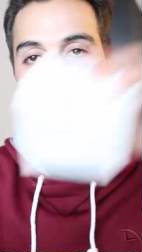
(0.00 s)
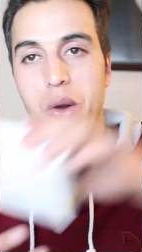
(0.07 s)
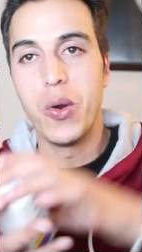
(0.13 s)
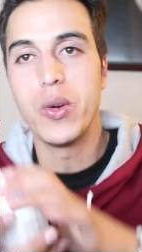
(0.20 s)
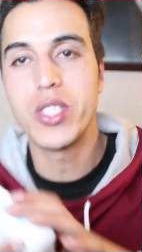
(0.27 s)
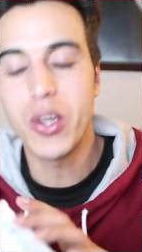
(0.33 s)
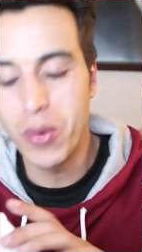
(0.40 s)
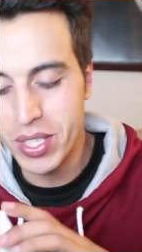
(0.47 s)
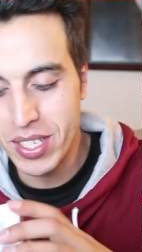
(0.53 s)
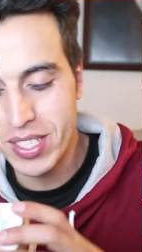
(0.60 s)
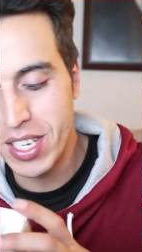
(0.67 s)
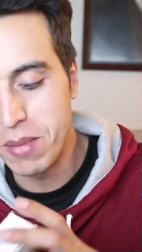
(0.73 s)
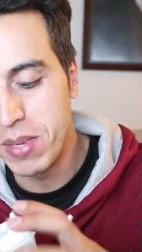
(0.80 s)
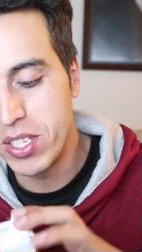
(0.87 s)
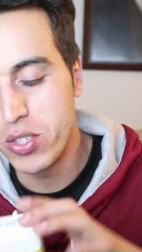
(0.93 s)
خوتي
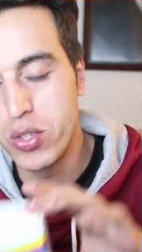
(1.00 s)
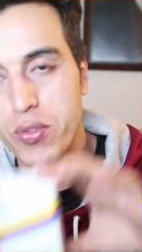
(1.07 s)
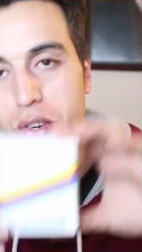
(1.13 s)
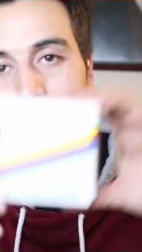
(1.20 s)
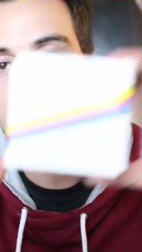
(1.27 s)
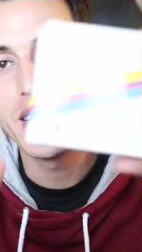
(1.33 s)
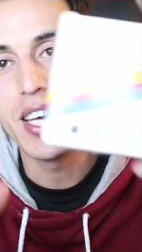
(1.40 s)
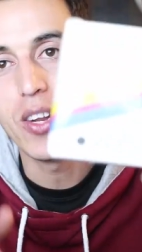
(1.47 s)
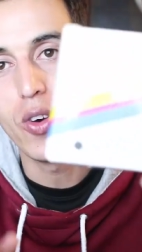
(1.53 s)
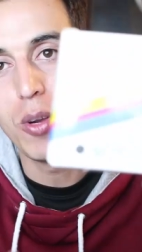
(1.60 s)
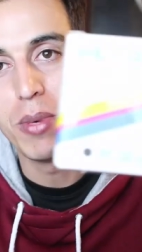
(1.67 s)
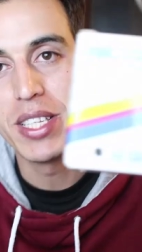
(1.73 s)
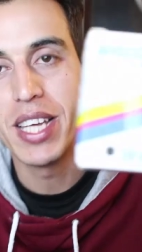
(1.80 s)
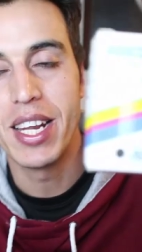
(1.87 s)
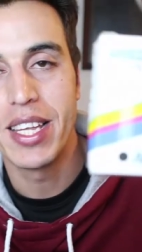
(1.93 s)
خواتاتي كما تشوفوا هذه هي
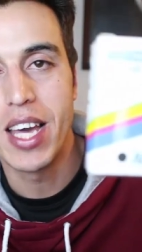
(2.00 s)
العلبه ديال